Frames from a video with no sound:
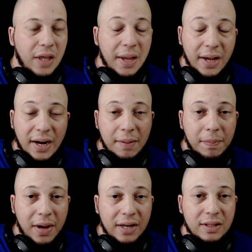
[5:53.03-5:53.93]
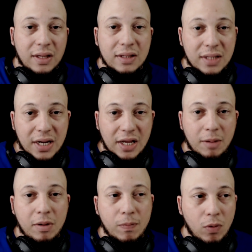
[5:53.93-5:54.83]
en gran parte, tiene
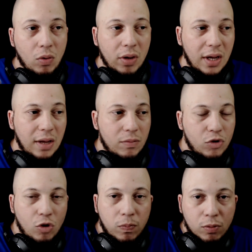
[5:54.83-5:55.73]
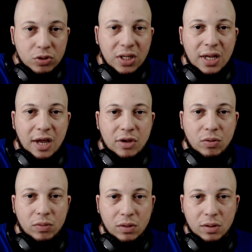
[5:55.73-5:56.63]
que ver por lo que yo puse en ellos,